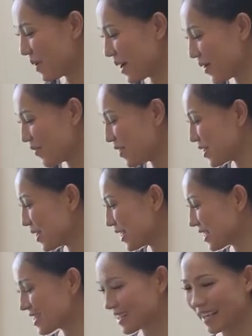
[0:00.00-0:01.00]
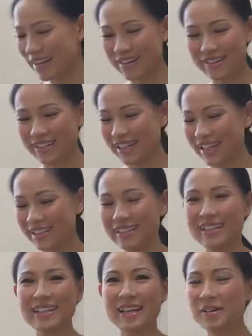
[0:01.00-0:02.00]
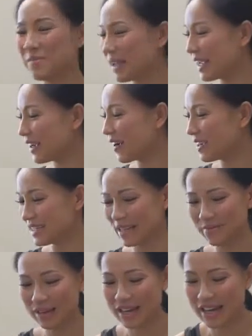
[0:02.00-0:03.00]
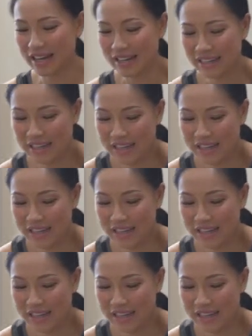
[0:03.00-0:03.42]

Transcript: biophotonic scanner again thì ngày hôm nay coi xem là